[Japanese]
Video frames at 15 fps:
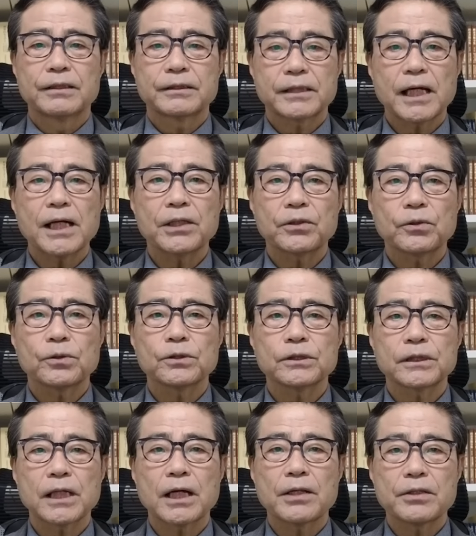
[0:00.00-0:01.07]
斎
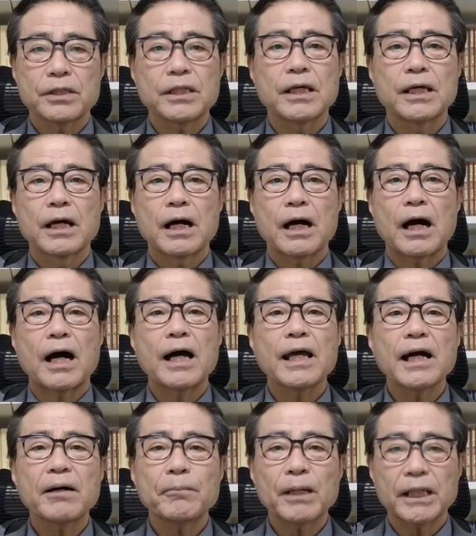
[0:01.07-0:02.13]
藤さんに
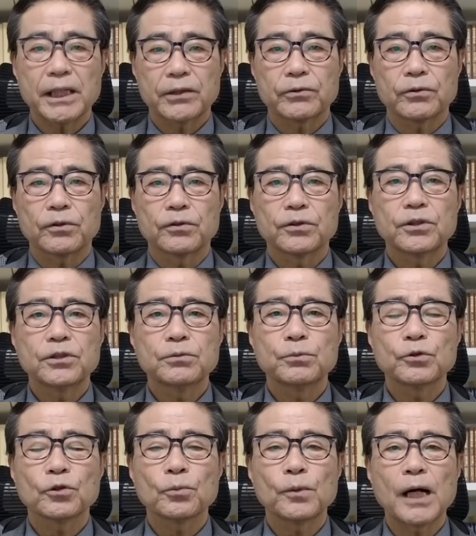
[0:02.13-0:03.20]
謝れという
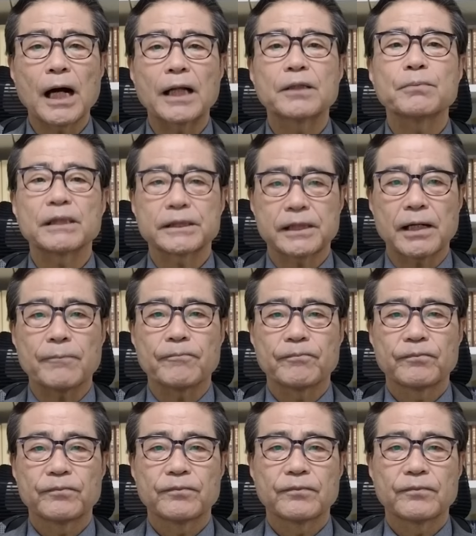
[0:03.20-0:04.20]
ものもありました。